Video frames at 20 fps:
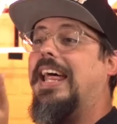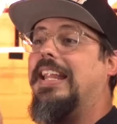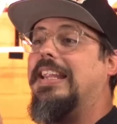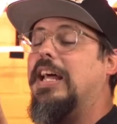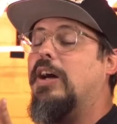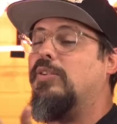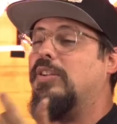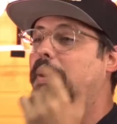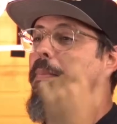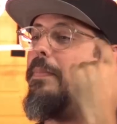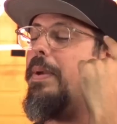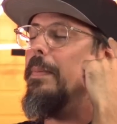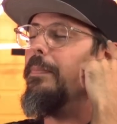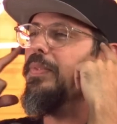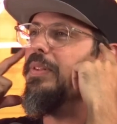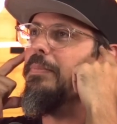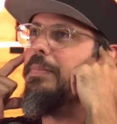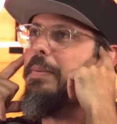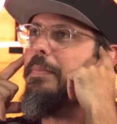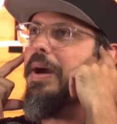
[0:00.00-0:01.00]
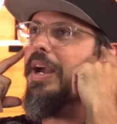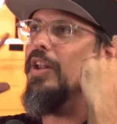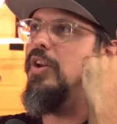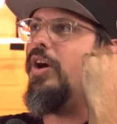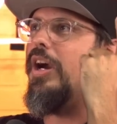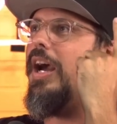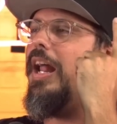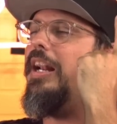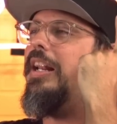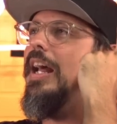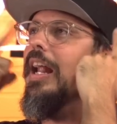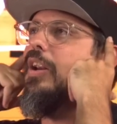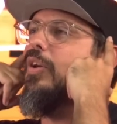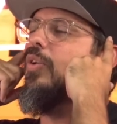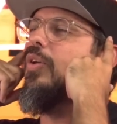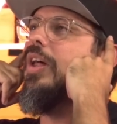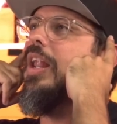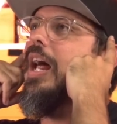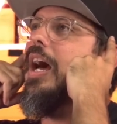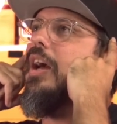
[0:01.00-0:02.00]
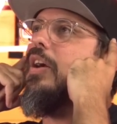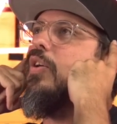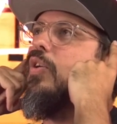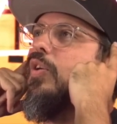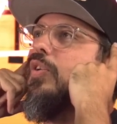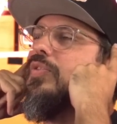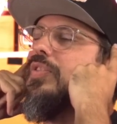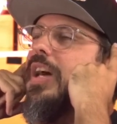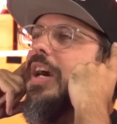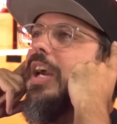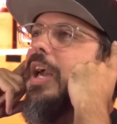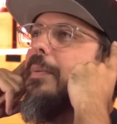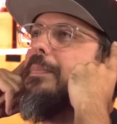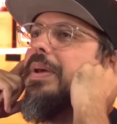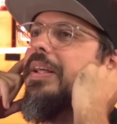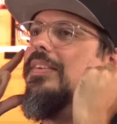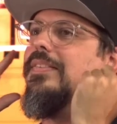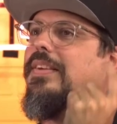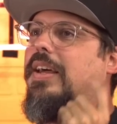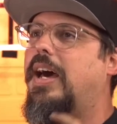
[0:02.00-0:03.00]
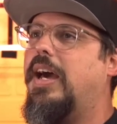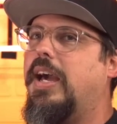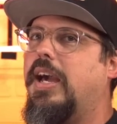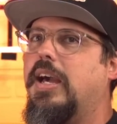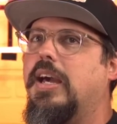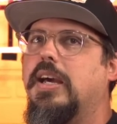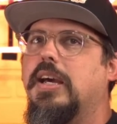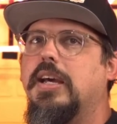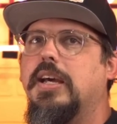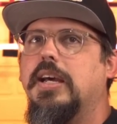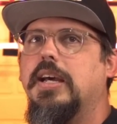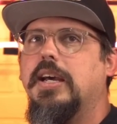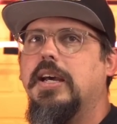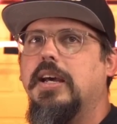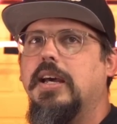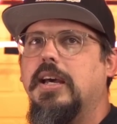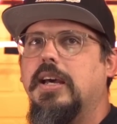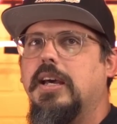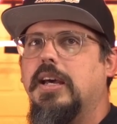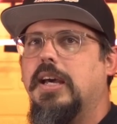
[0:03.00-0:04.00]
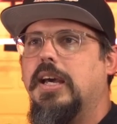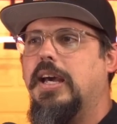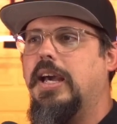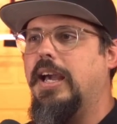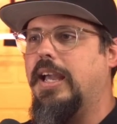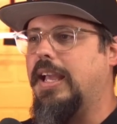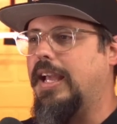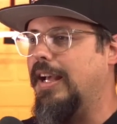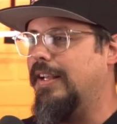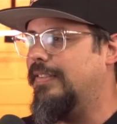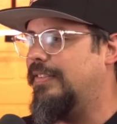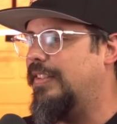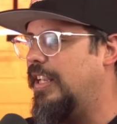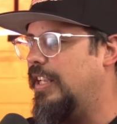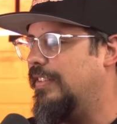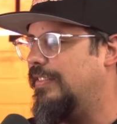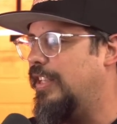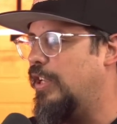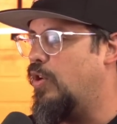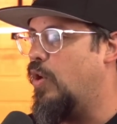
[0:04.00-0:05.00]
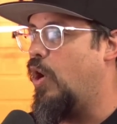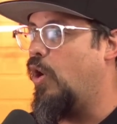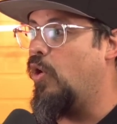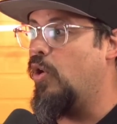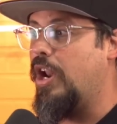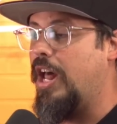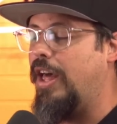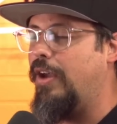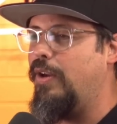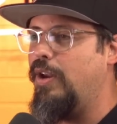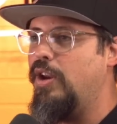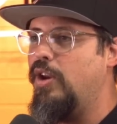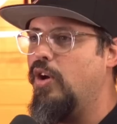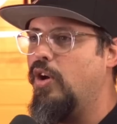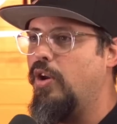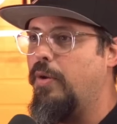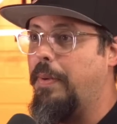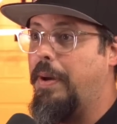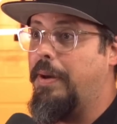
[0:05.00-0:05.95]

dado. También me imagino que algo de las cosas que piensa es: es que si, si no hago nada y no, no me